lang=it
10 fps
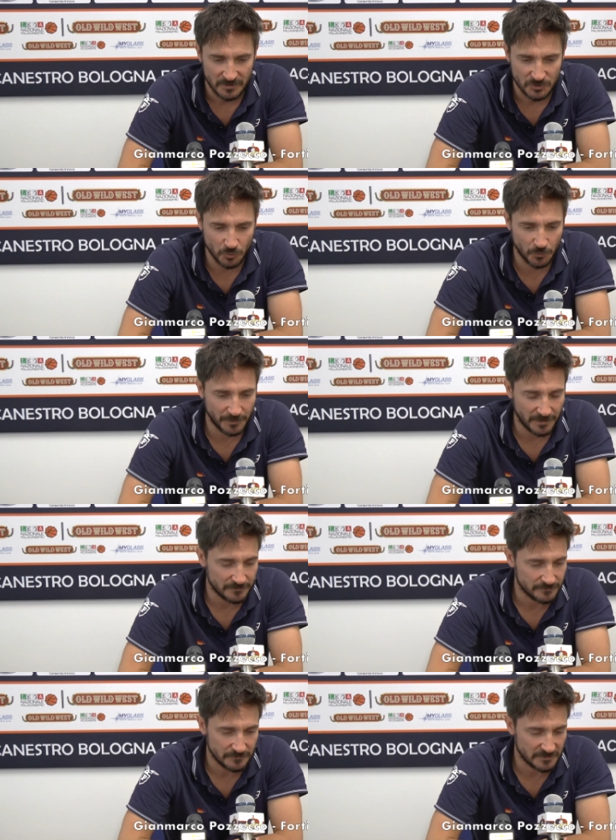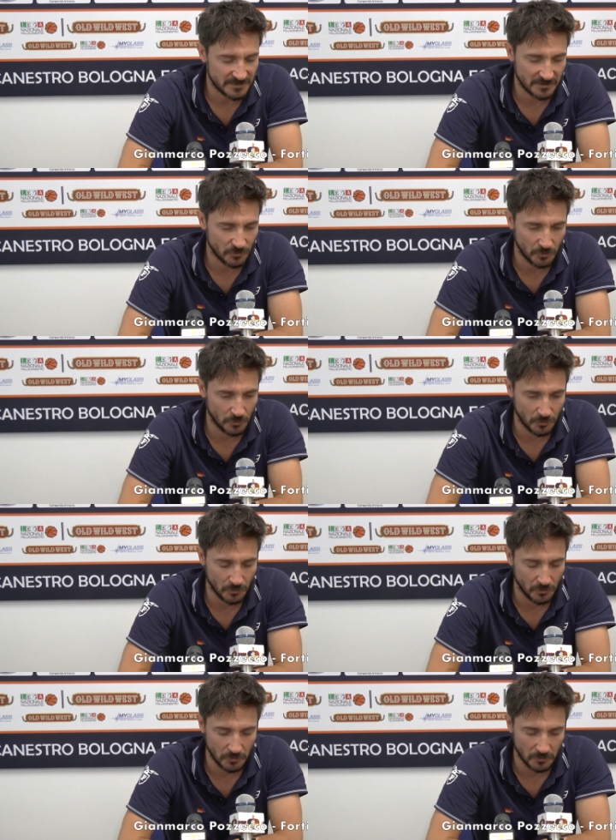super, è
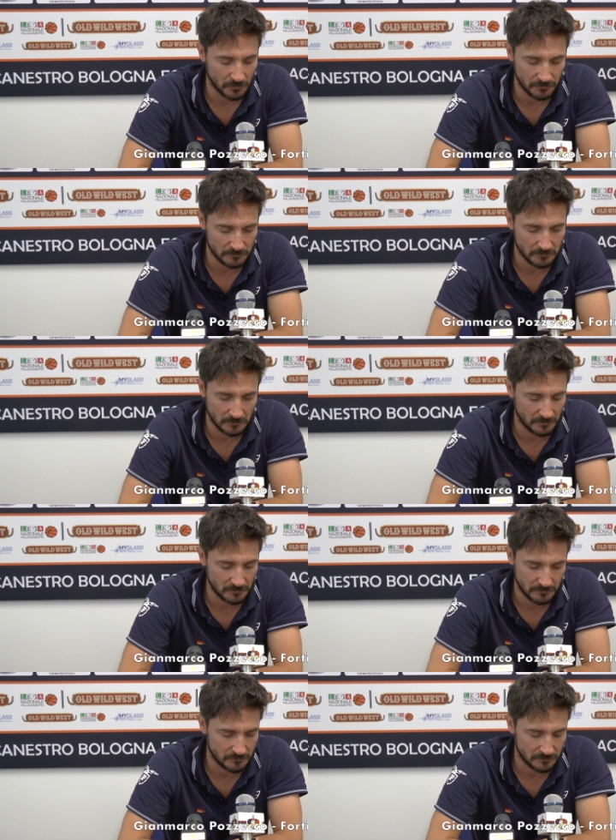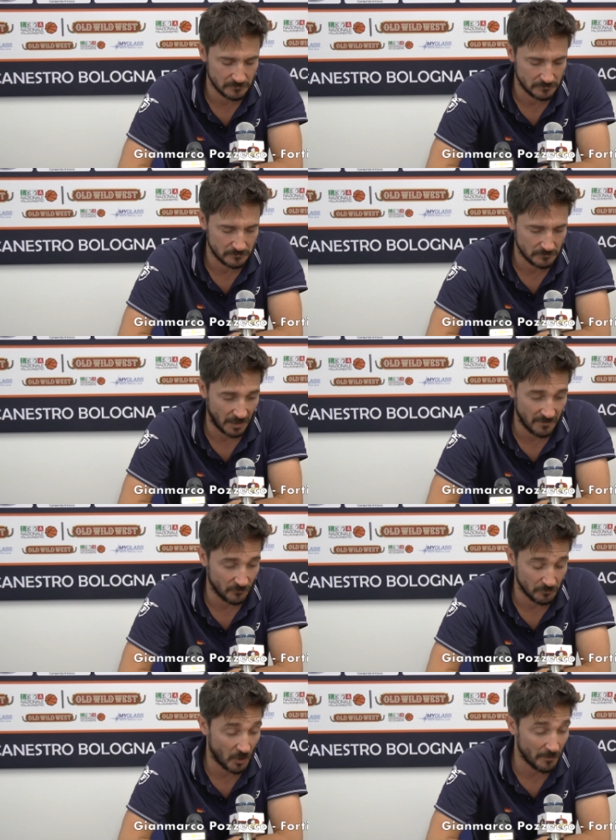stato
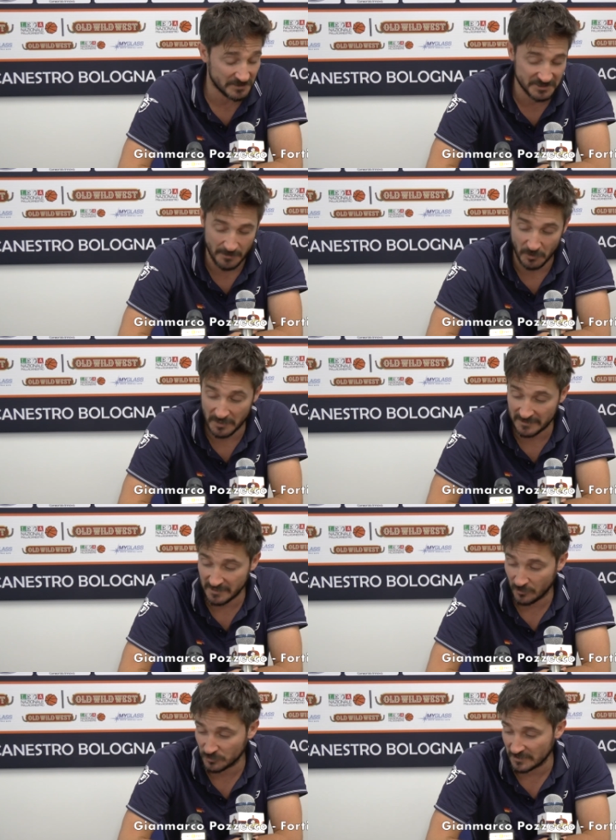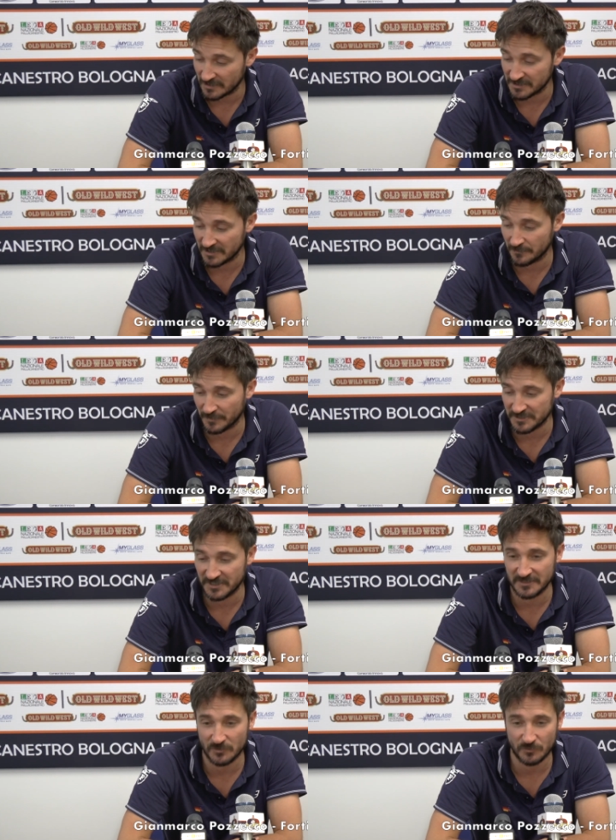Bravo, no ma ci siamo allenati
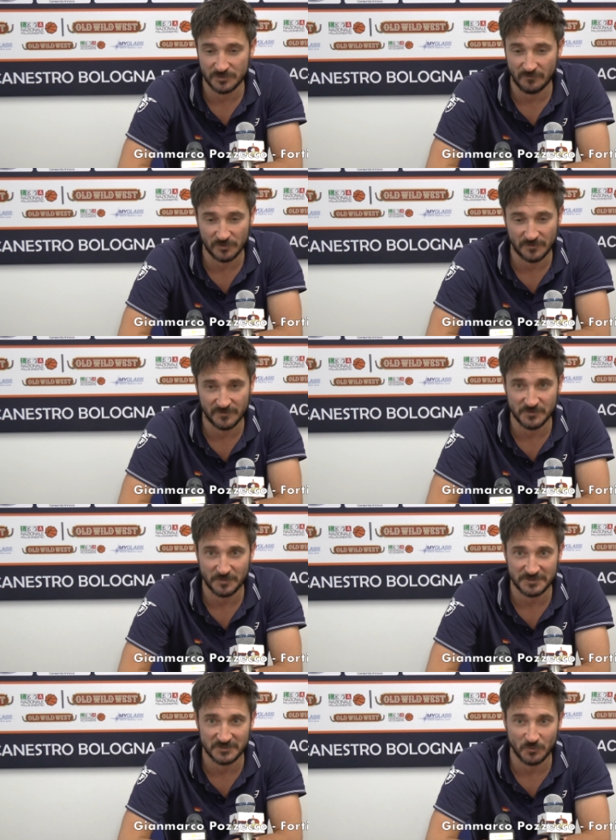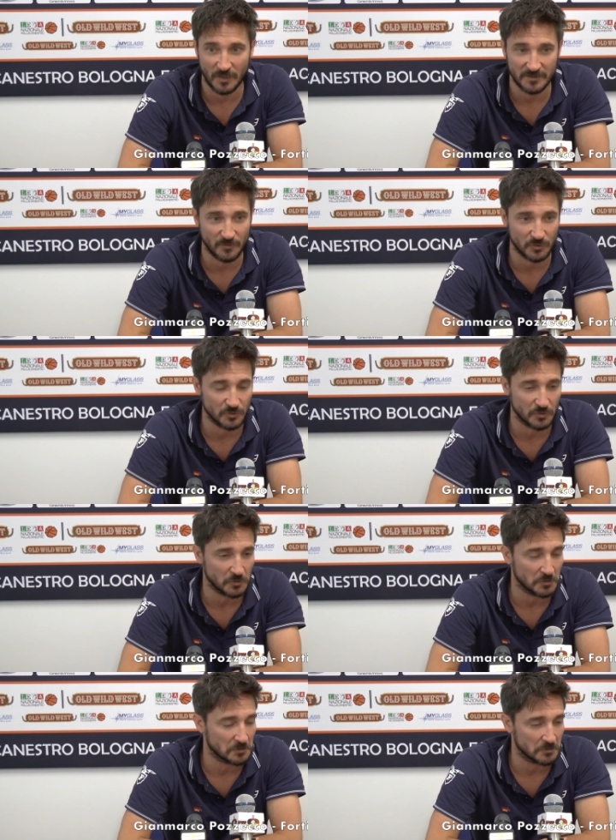all'87%, questa volta faccio percentuali in
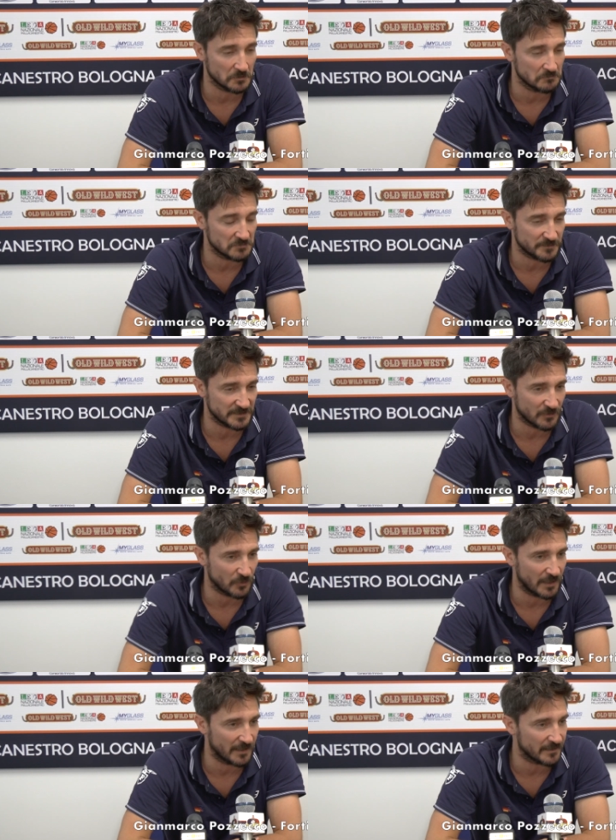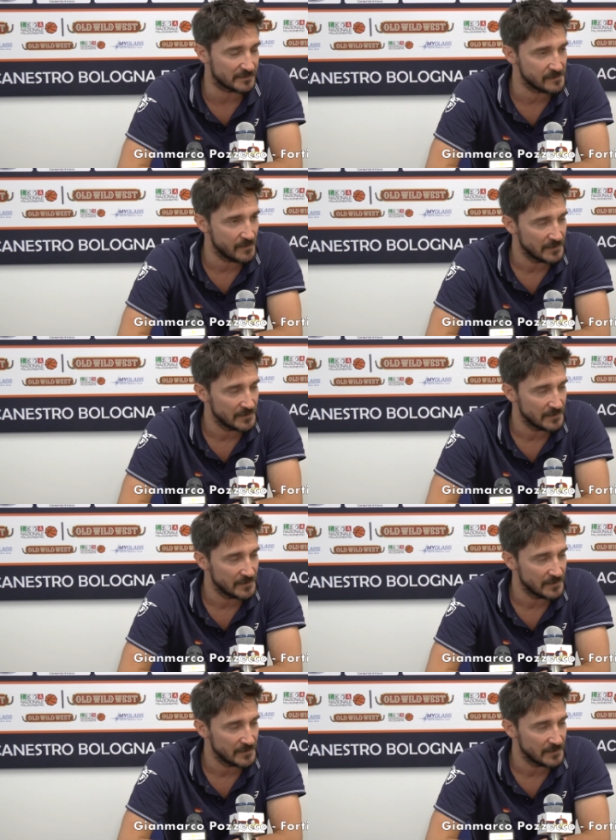modo spettacolare.